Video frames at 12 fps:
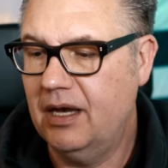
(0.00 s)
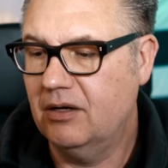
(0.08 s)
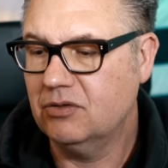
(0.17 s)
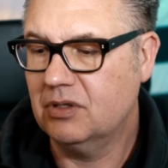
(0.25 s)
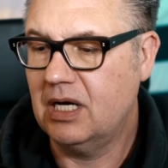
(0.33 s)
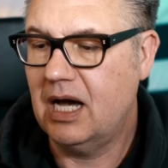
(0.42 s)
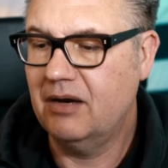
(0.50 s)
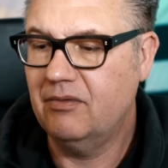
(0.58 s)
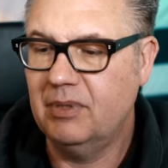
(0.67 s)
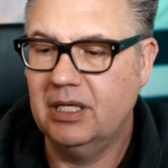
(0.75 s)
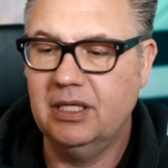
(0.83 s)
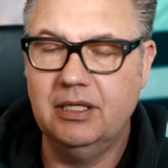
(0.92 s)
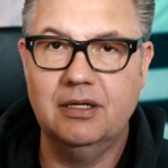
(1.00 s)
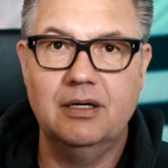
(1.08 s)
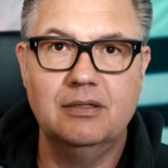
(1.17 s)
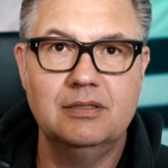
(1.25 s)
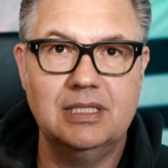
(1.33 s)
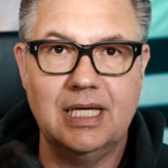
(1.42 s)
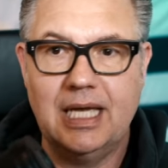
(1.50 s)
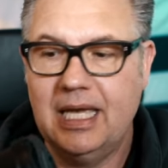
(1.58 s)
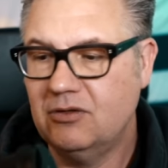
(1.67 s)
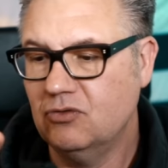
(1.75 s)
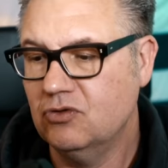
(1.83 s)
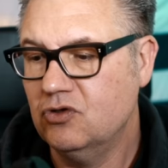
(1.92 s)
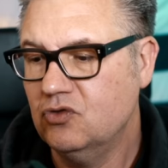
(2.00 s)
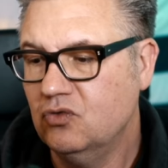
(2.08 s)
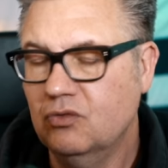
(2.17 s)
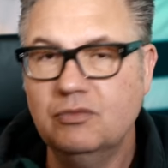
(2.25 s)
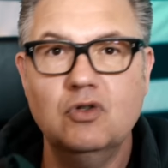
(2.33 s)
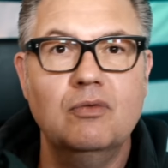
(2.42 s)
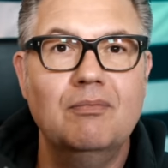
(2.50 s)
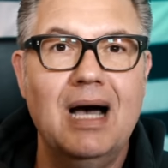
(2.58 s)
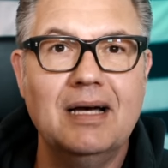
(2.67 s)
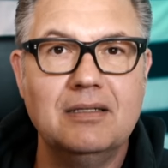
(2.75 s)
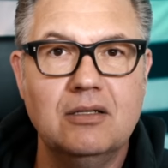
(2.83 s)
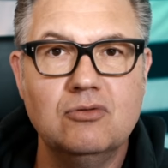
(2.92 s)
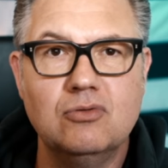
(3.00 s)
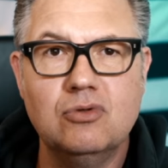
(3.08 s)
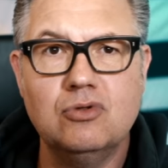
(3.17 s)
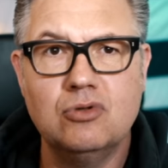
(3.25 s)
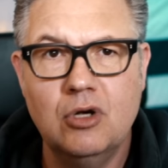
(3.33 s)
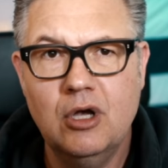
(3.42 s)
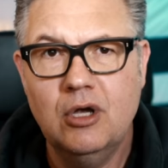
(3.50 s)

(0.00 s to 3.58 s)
Also gerade wenn man hier dreht und zoomt und macht, also das,